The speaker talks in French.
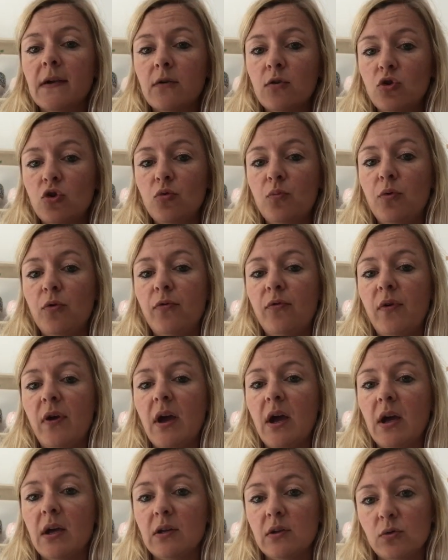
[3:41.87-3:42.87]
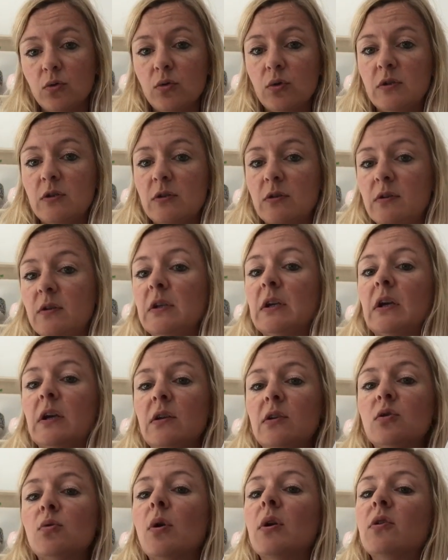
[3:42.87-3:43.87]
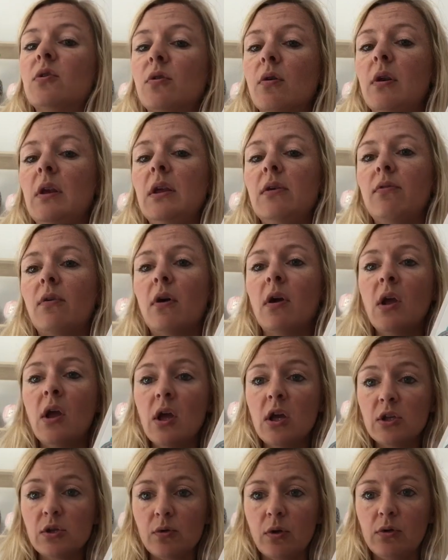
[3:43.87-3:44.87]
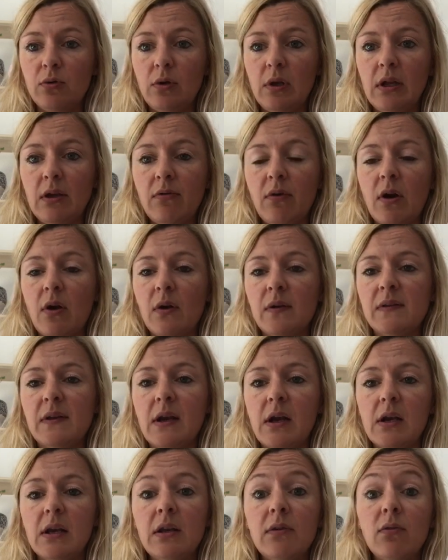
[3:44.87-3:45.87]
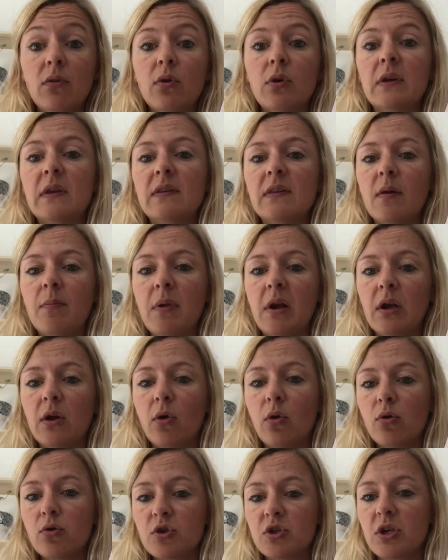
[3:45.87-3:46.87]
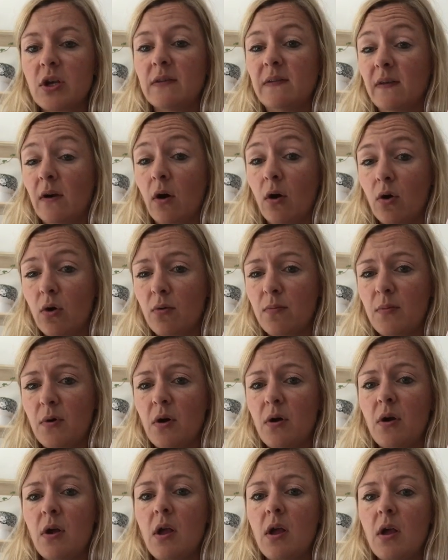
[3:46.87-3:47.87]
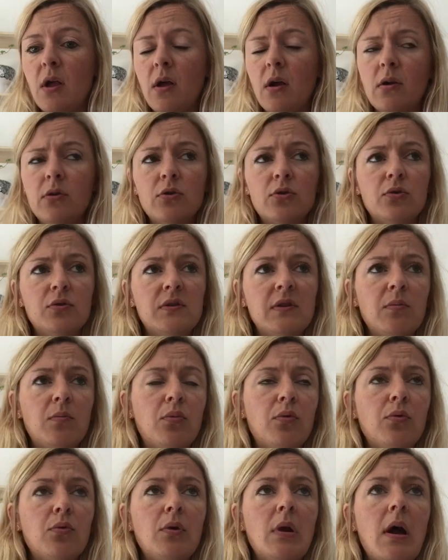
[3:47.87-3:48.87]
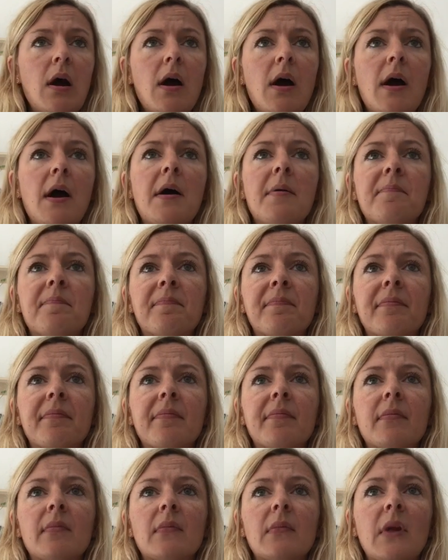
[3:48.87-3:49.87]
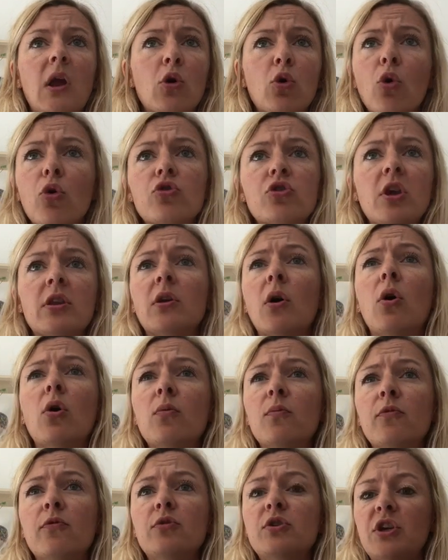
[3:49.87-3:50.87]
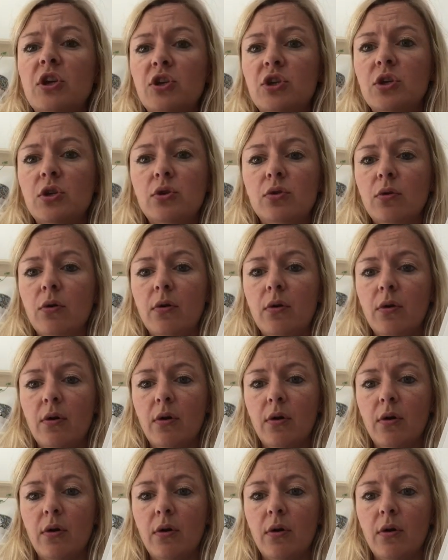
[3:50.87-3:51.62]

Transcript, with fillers: que je peux faire, ils sont tirés soit de ce livre, soit du livre. Alors c'est un livre qui s'appelle Crochette Home, je ne sais plus la... Crochet Home, vous cherchez sur,